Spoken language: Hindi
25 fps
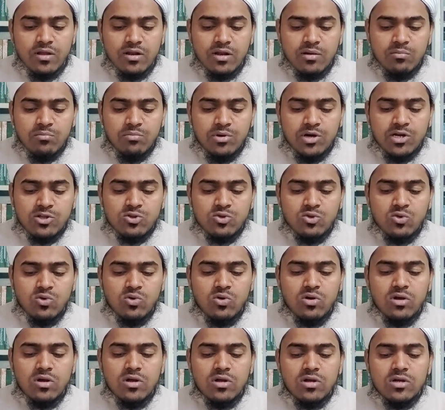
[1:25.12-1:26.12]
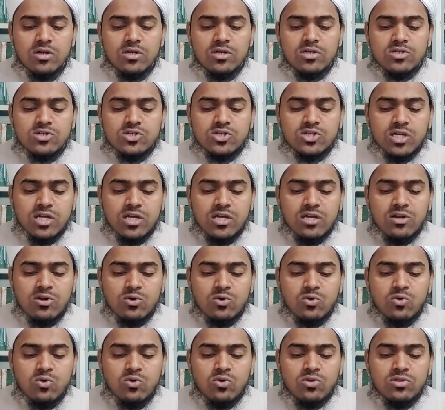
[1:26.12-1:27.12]
नंबर दो शेर
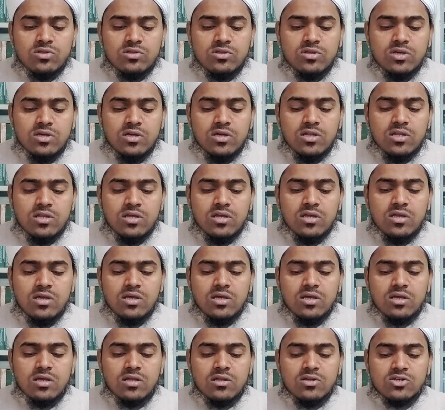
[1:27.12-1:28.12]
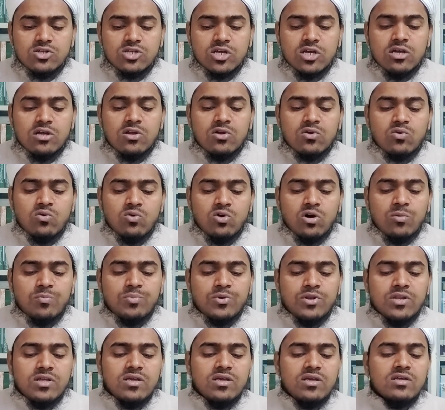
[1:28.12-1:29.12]
को दीनी शेर को
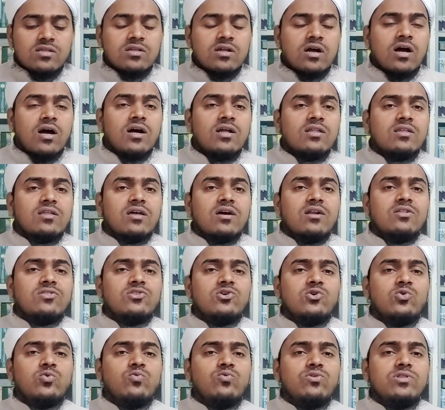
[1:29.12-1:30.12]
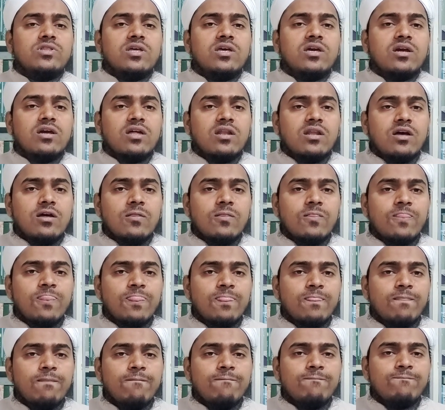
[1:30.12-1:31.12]
अपनी इतात करते हुए देखना
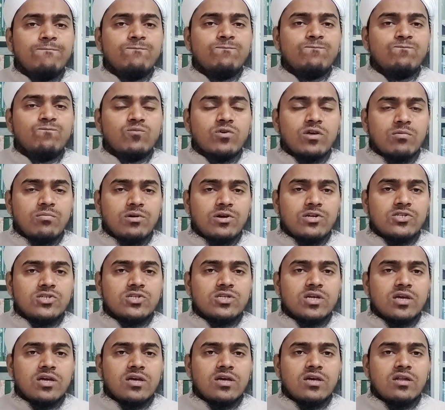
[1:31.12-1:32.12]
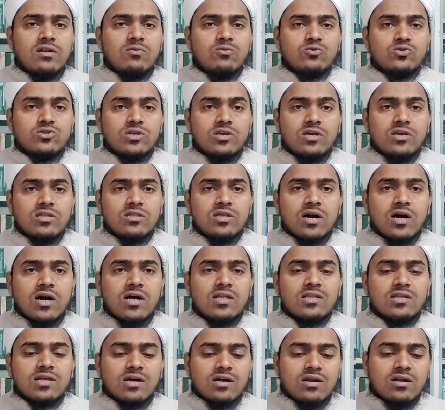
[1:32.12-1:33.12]
कि भाई शेर उसकी
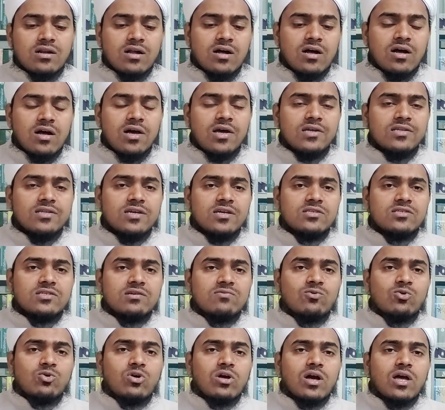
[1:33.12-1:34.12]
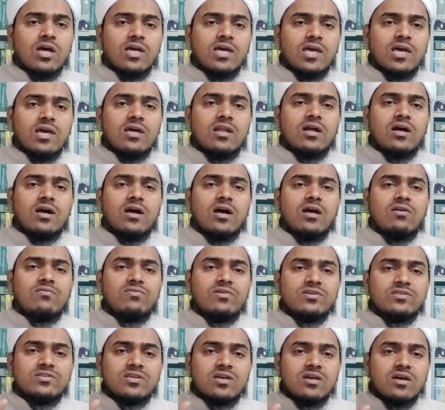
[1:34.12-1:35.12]
इतात कर रहा है जैसे वो कह कह रहा है
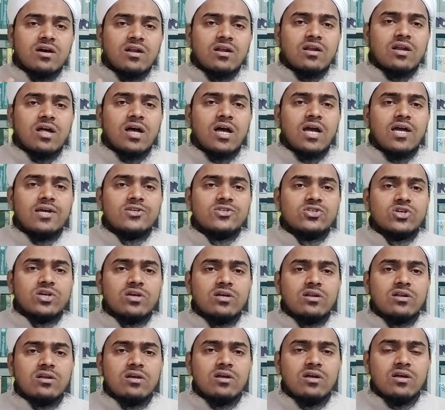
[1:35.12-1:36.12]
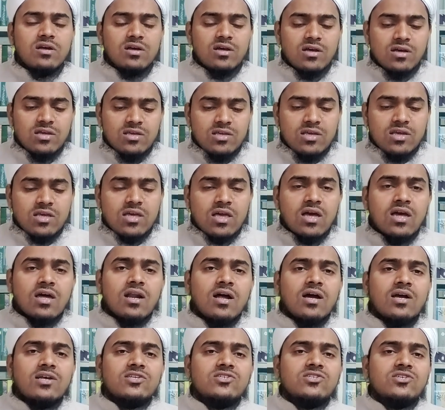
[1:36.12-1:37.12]
वैसे कर रहा है शेर ये कह
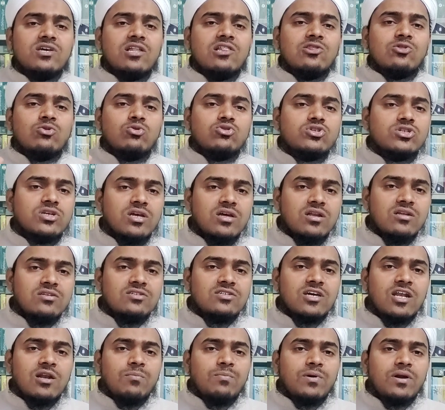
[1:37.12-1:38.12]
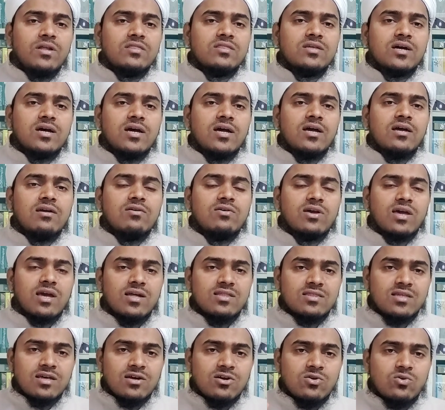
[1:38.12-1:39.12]
रहा है चल तो शेर चल पड़ता है वो
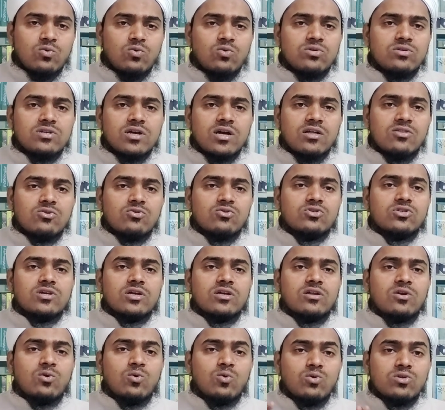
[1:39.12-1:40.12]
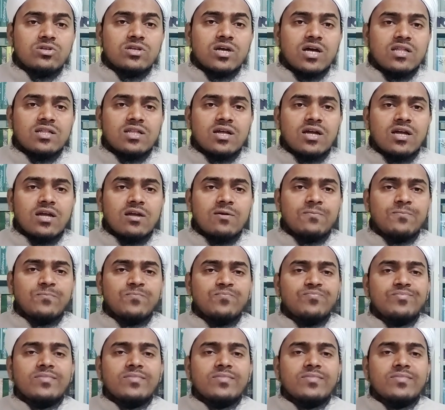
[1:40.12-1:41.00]
कहता है रुक जा तो शेर रुक जाता है